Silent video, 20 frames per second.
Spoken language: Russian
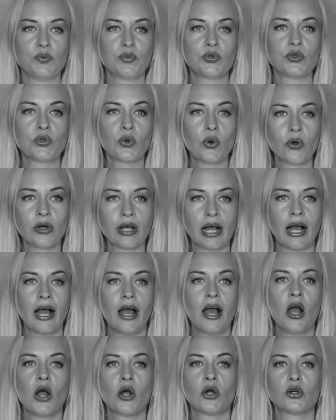много
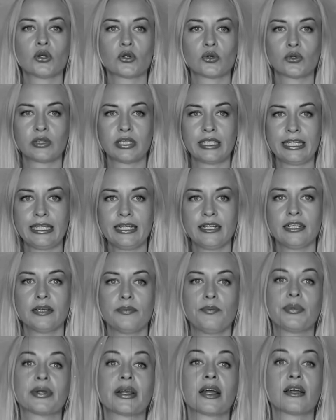
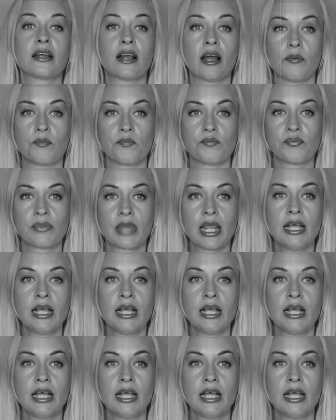крутых программ,